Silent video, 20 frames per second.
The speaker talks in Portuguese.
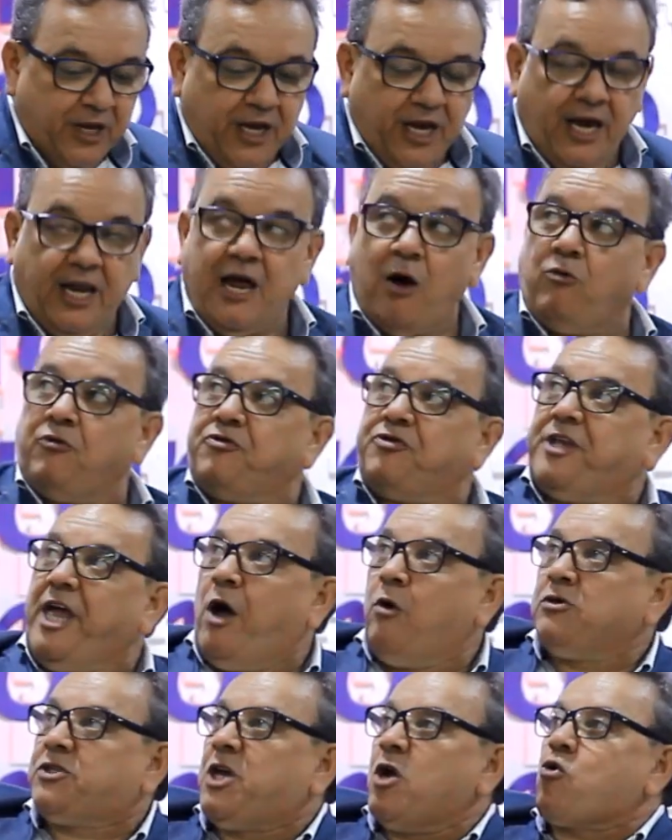ele é um
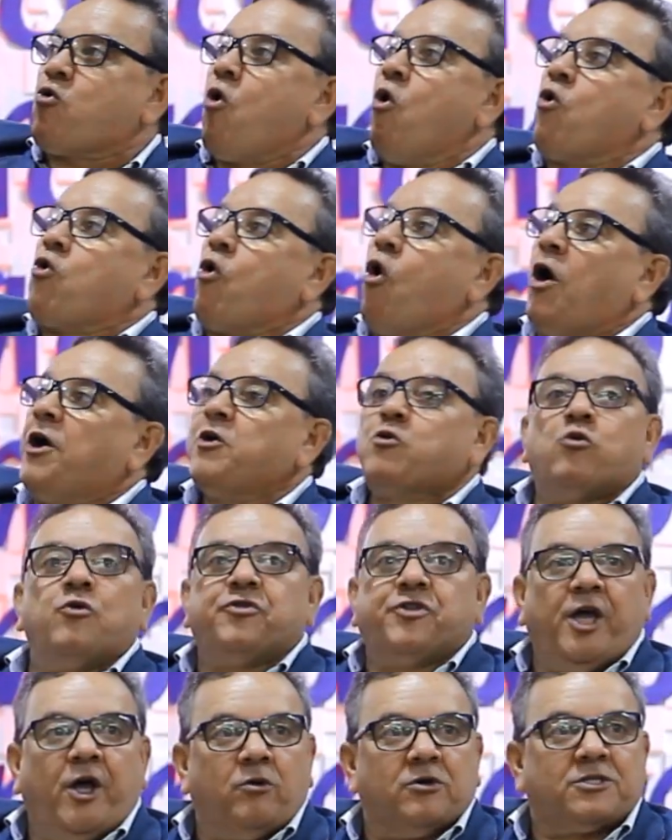Deus que concorre com
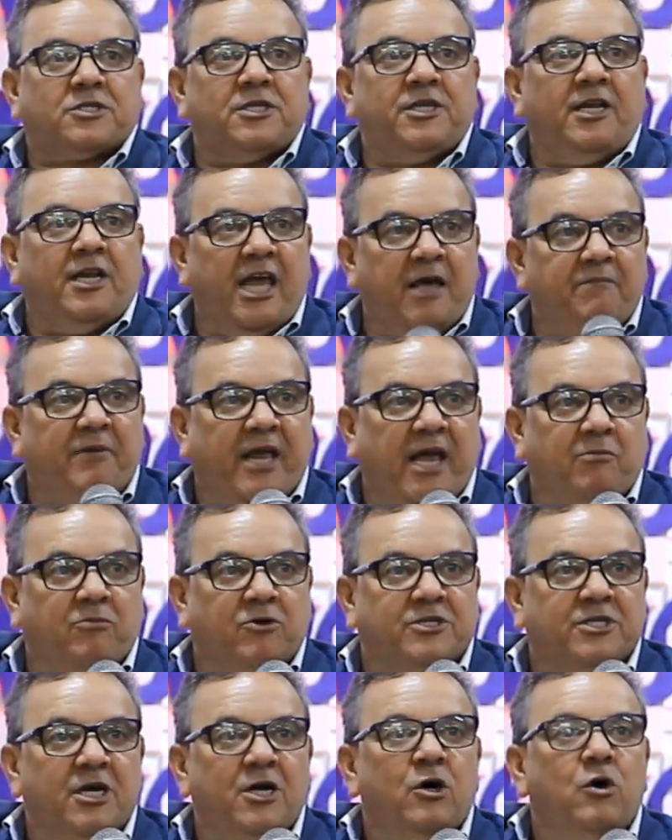Deus. E
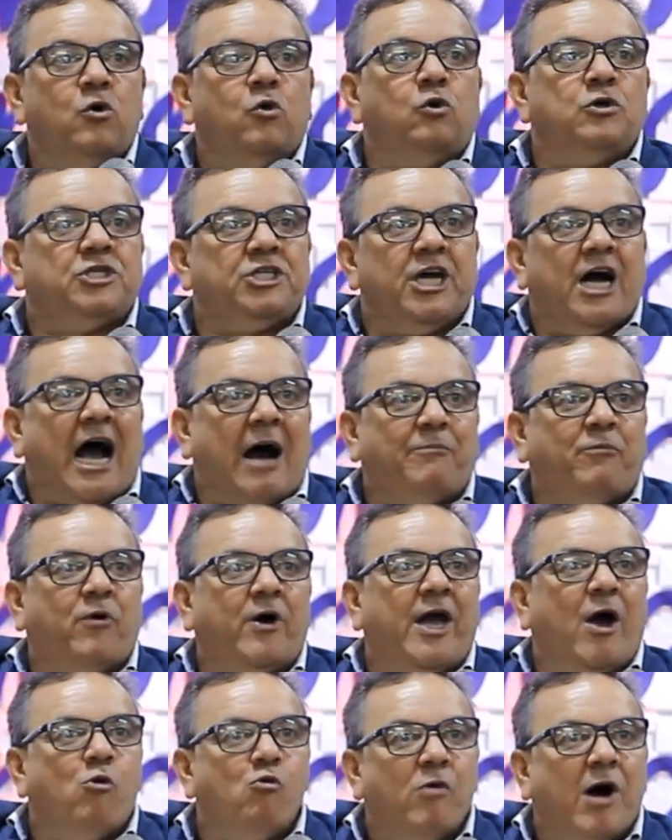lembremos, o diabo
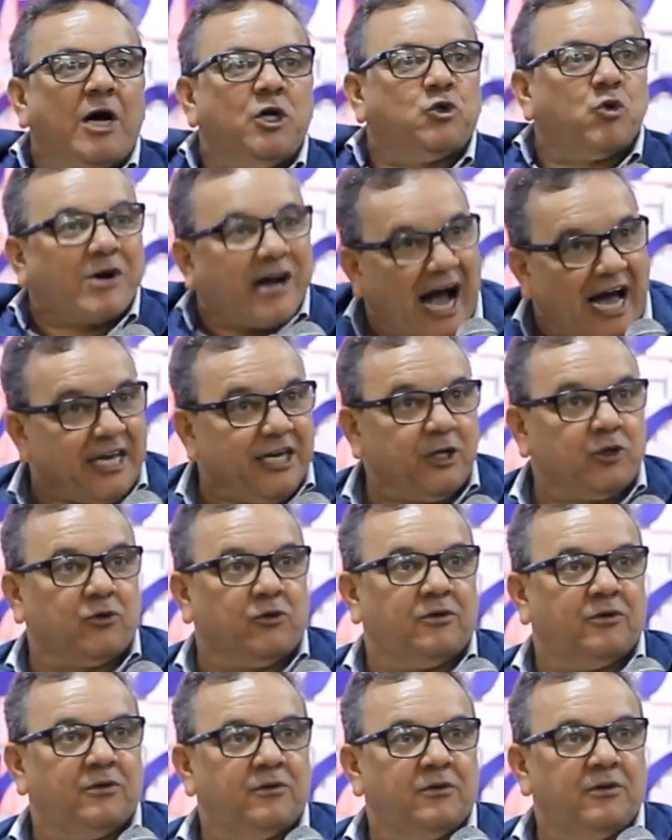é um anjo caído.
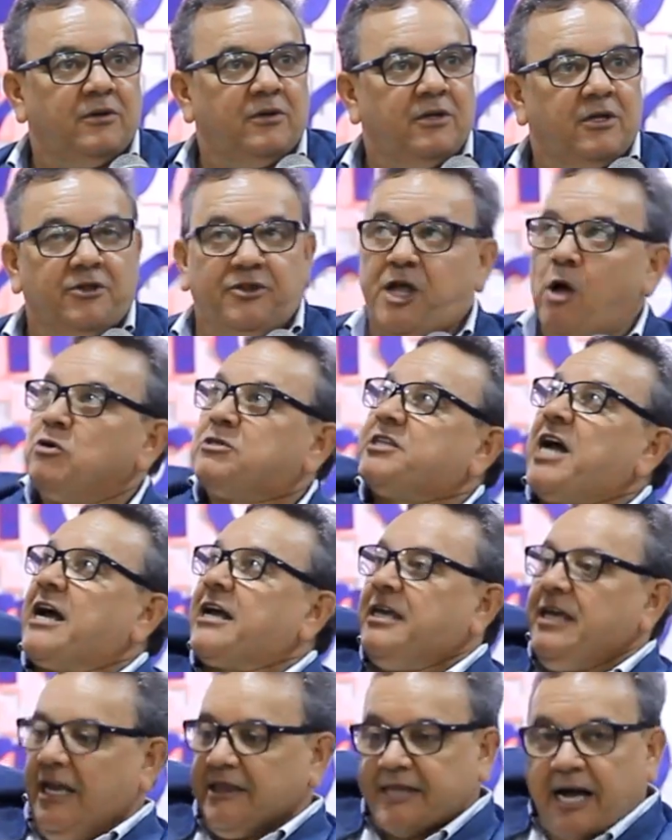Deus está
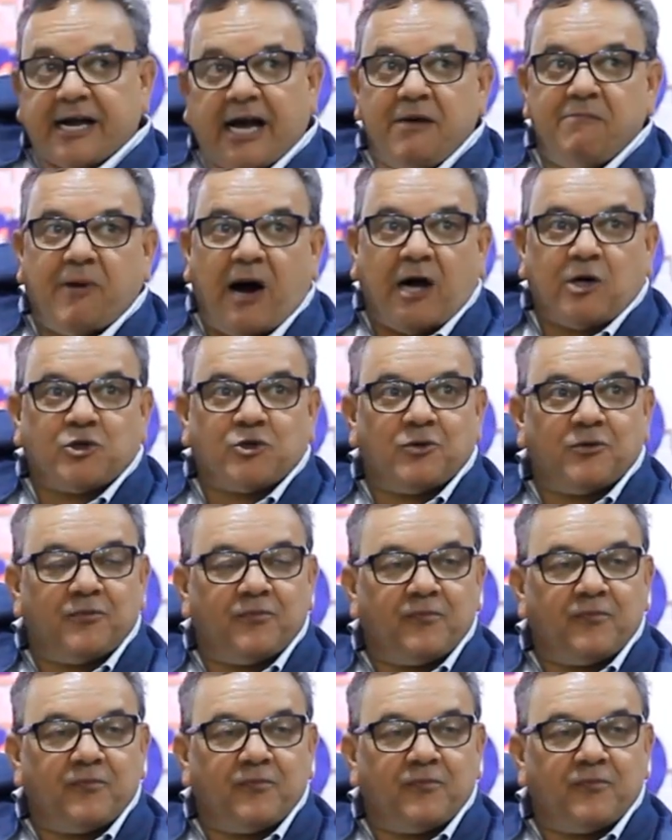aqui, ele está cá embaixo.